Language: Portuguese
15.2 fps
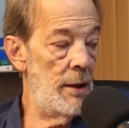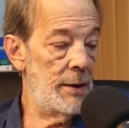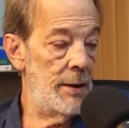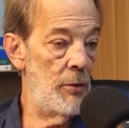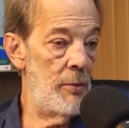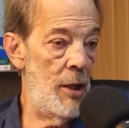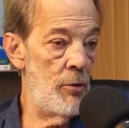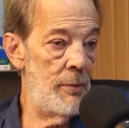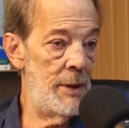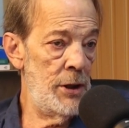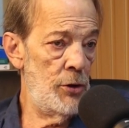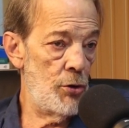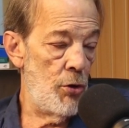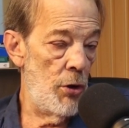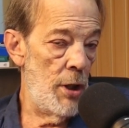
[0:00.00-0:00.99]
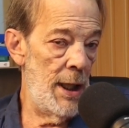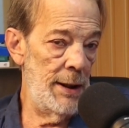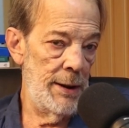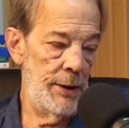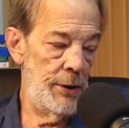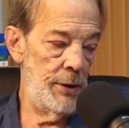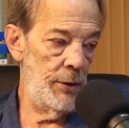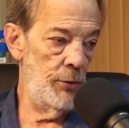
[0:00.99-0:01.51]
é, é, é uma
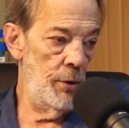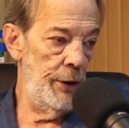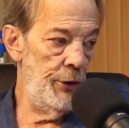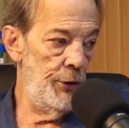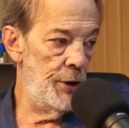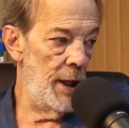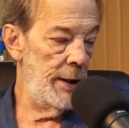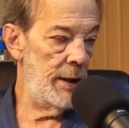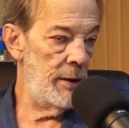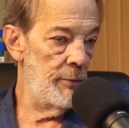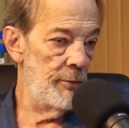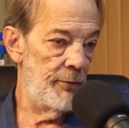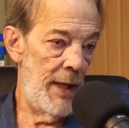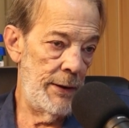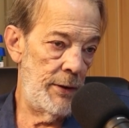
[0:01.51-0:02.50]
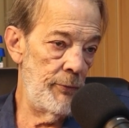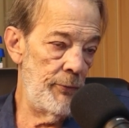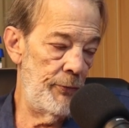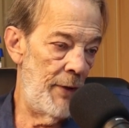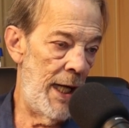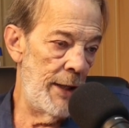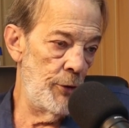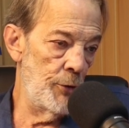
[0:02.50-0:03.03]
escola de, no Rio de Janeiro, vai, tem
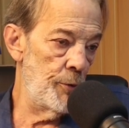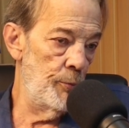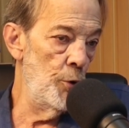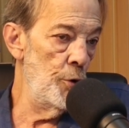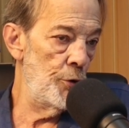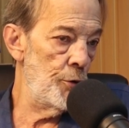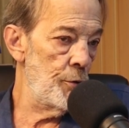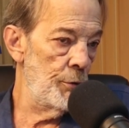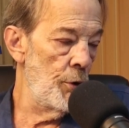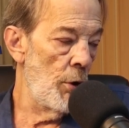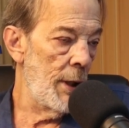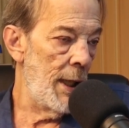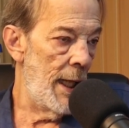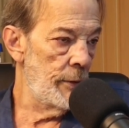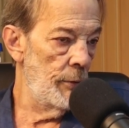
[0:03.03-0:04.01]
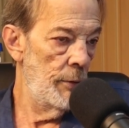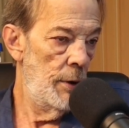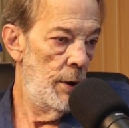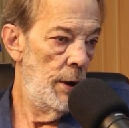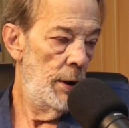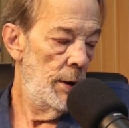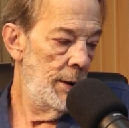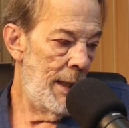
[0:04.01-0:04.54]
vários músicos que tocaram
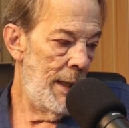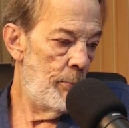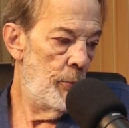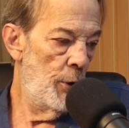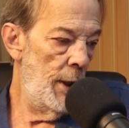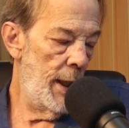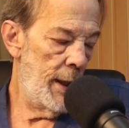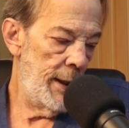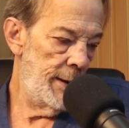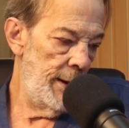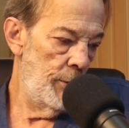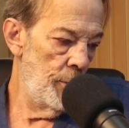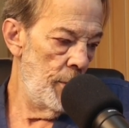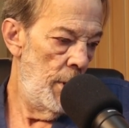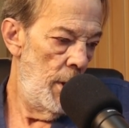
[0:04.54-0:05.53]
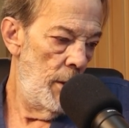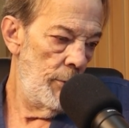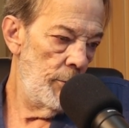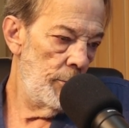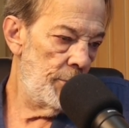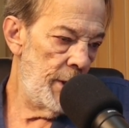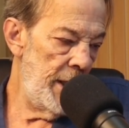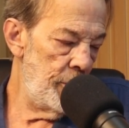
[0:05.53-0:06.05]
na bolha, quer dizer,
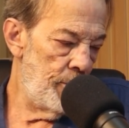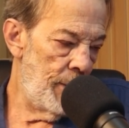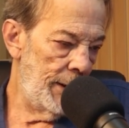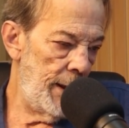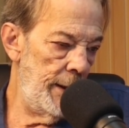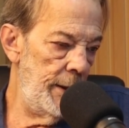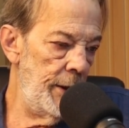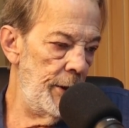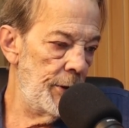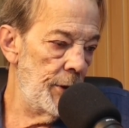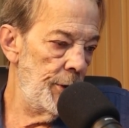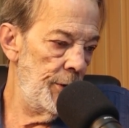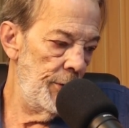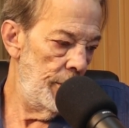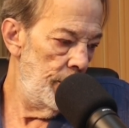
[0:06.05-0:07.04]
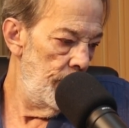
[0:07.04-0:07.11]
três bateristas,